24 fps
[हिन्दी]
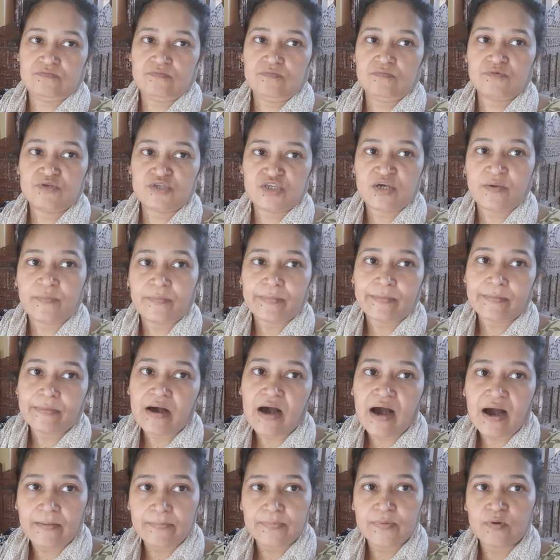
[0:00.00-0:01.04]
मुझे
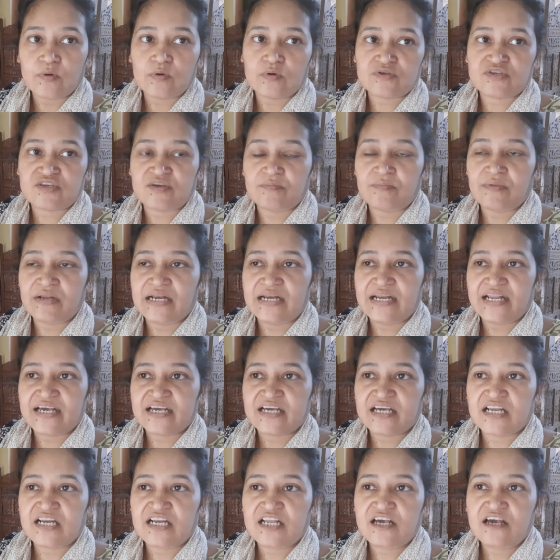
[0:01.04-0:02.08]
आप लोगों से मिलने
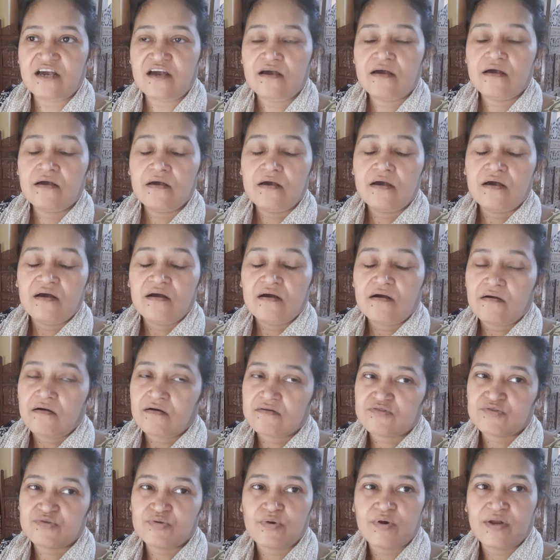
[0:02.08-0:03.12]
के लिए
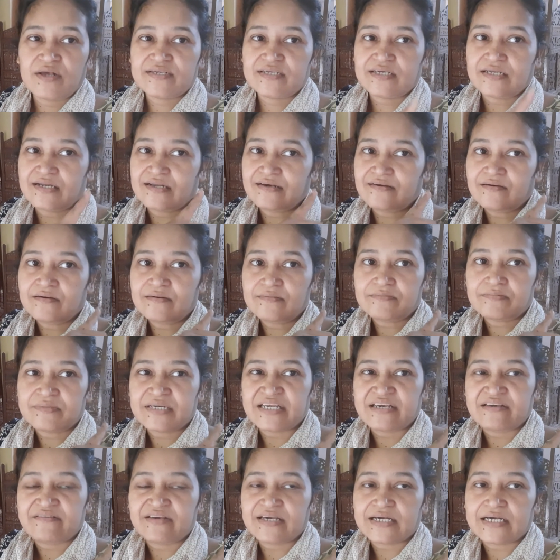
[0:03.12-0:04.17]
और थोड़ा सा ना
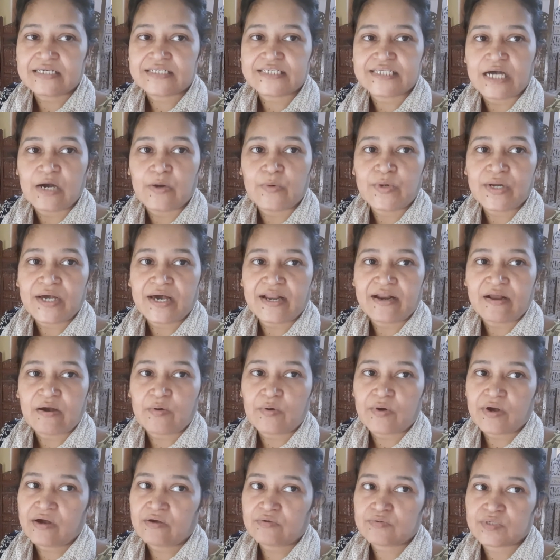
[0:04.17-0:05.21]
टीवी का साउंड आ रहा
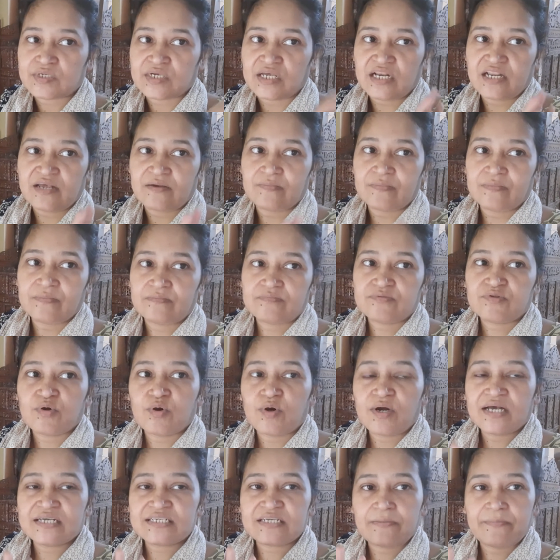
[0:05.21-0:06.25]
होगा उसके लिए
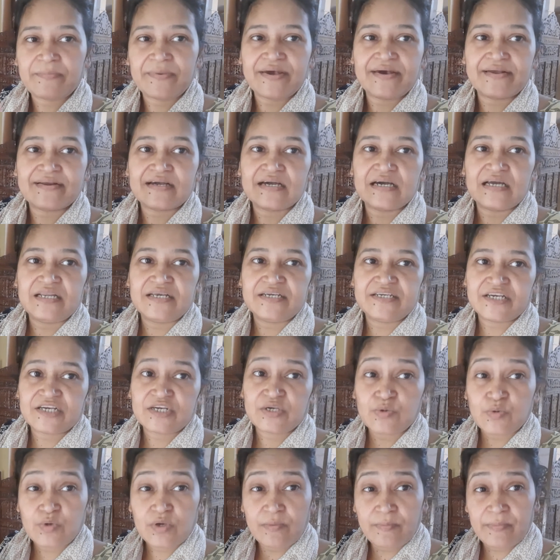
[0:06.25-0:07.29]
थोड़ा सा बेयर कर लीजिए
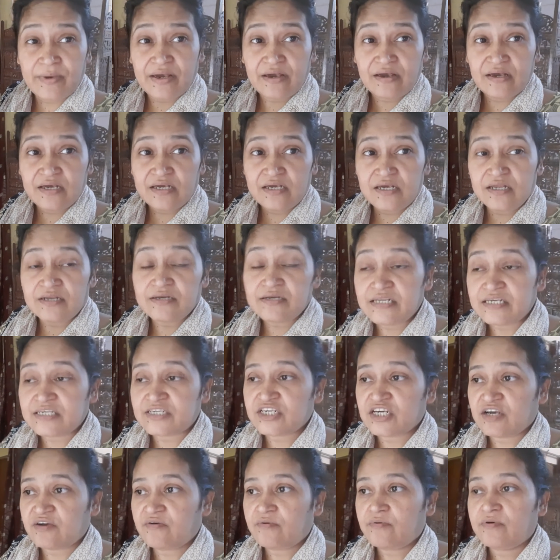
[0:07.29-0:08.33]
क्योंकि मैं ये
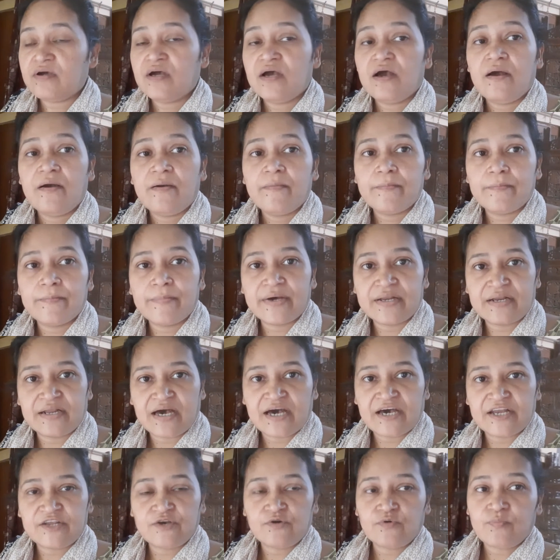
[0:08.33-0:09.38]
नीचे
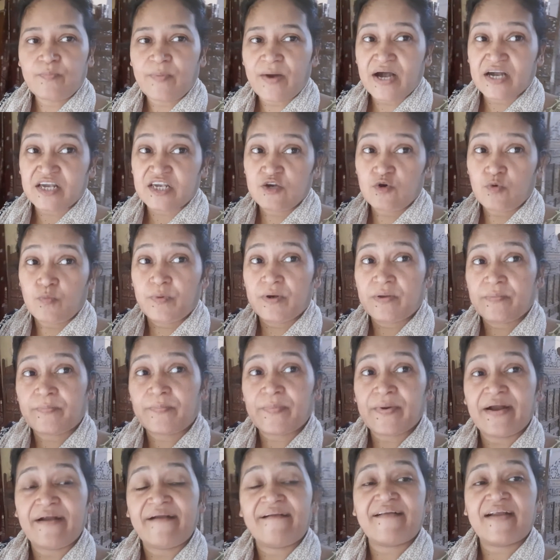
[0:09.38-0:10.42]
बना रही हूँ पाकि ऊपर
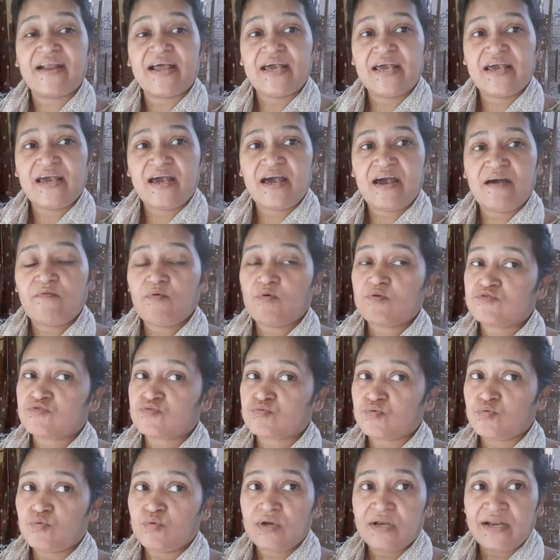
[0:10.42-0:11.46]
पढ़ रही है वो
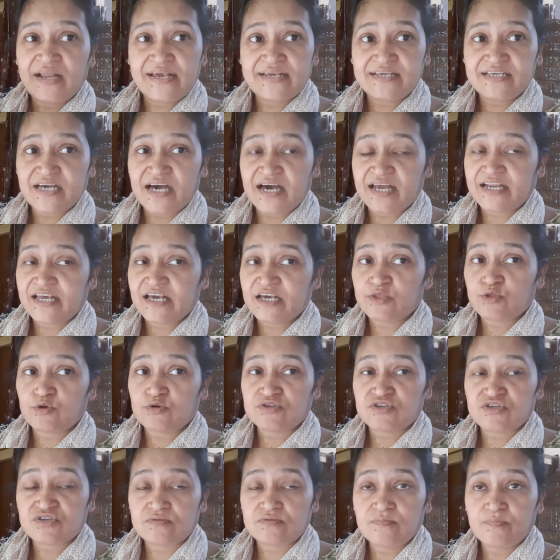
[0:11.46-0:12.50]
स्कूल नहीं जा रही है दो
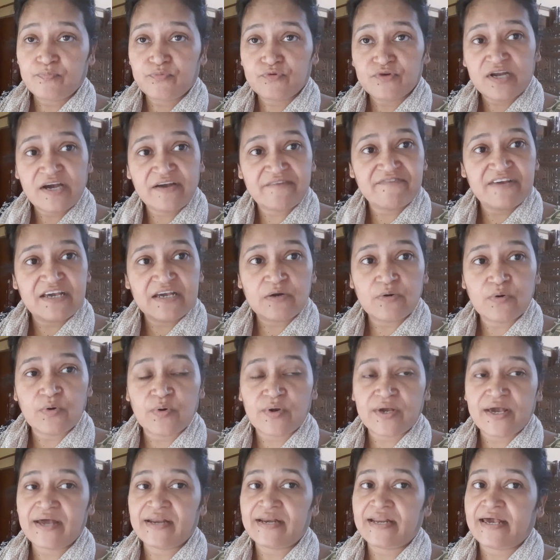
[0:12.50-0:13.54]
पूरा वीक हो
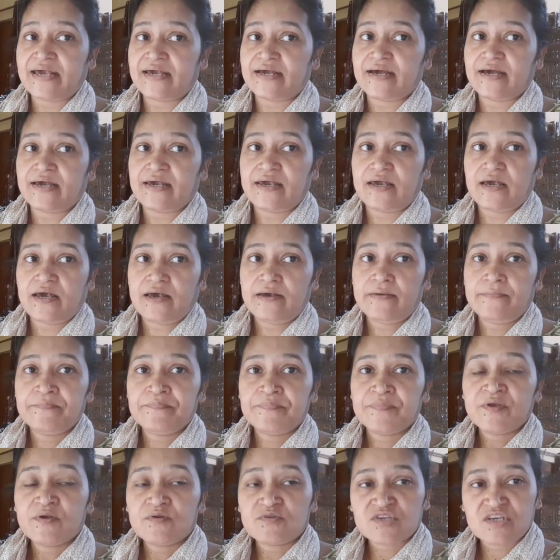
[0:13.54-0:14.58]
गया नहीं गई है
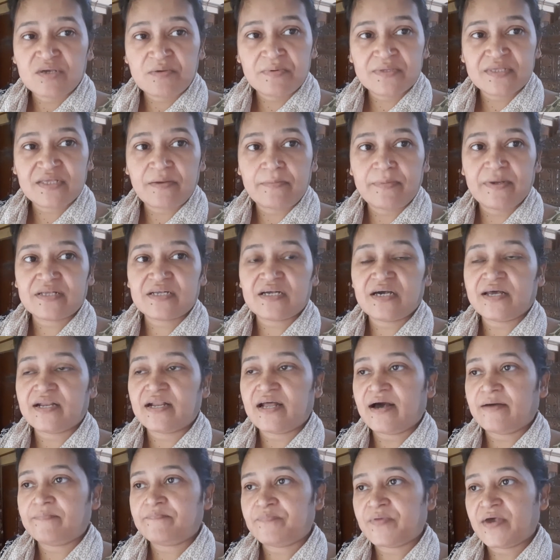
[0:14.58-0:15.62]
उसकी भी तबीयत
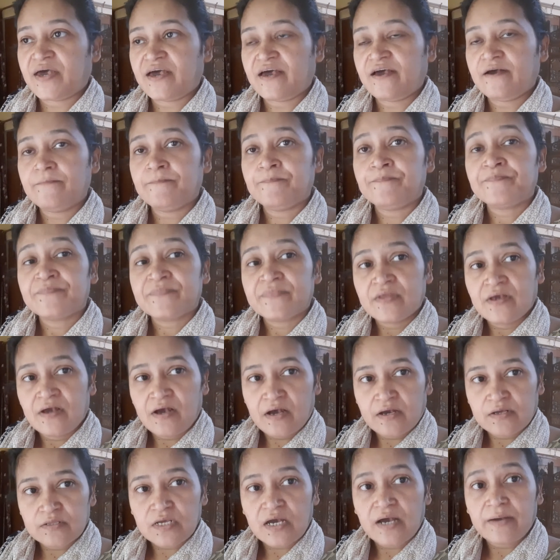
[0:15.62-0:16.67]
ख़राब है
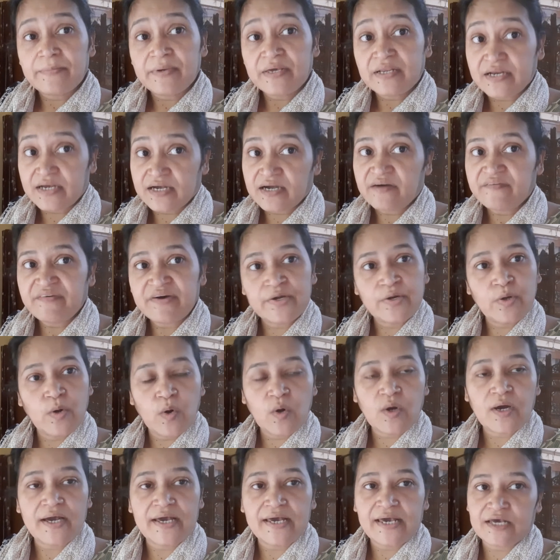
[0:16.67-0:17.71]
अभी रिकवर
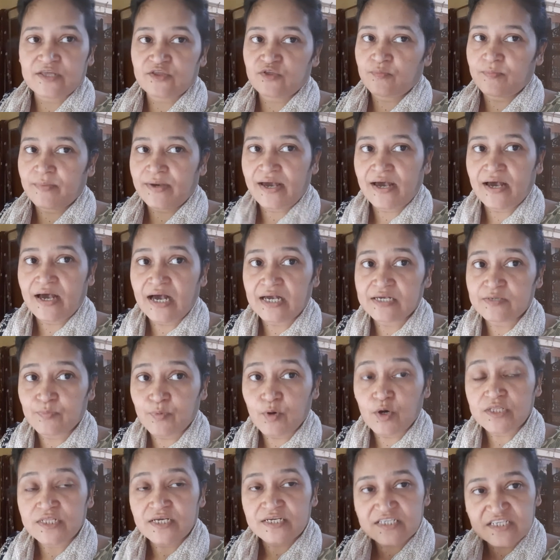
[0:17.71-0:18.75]
हो गई है तो मैं आज
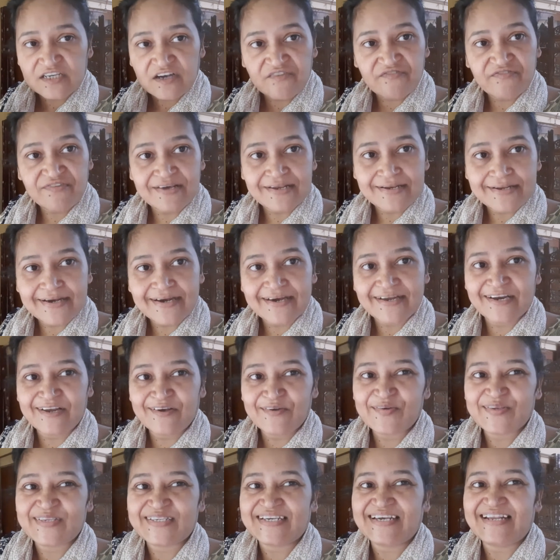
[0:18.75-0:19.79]
बहुत अच्छा फील कर रही
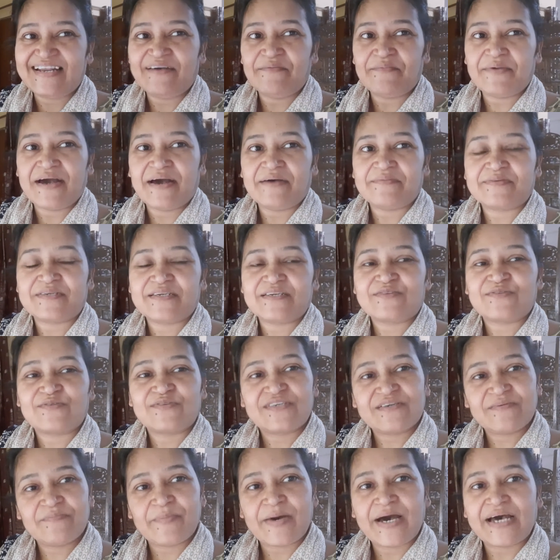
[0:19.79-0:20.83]
हूँ इसीलिए मैं आपसे
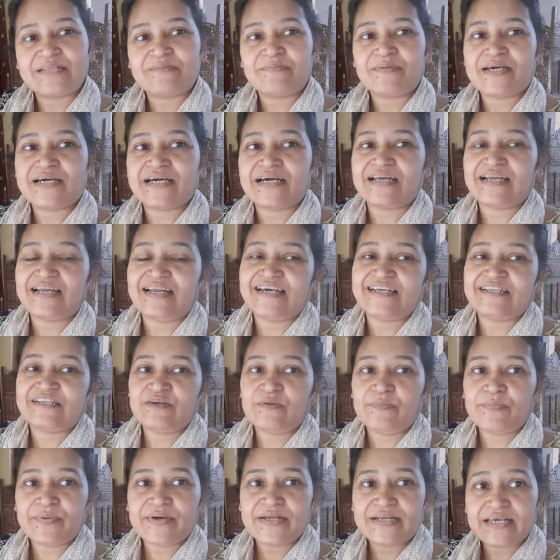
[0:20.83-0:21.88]
सोची बात भी कर लेती
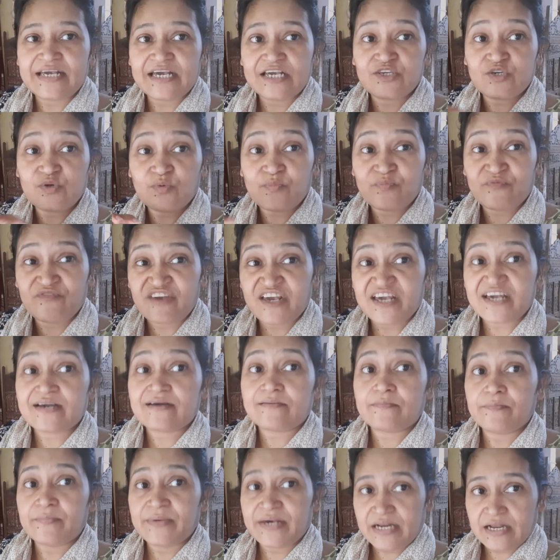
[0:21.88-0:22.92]
हूँ पर ये जो
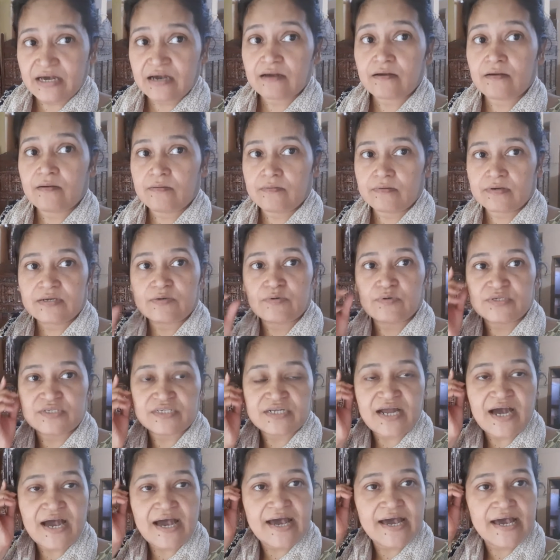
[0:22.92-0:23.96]
वीक मेरा
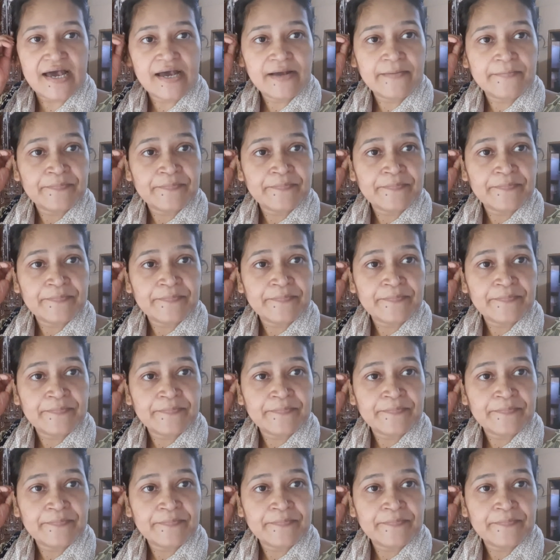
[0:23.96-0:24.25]
गुजरा है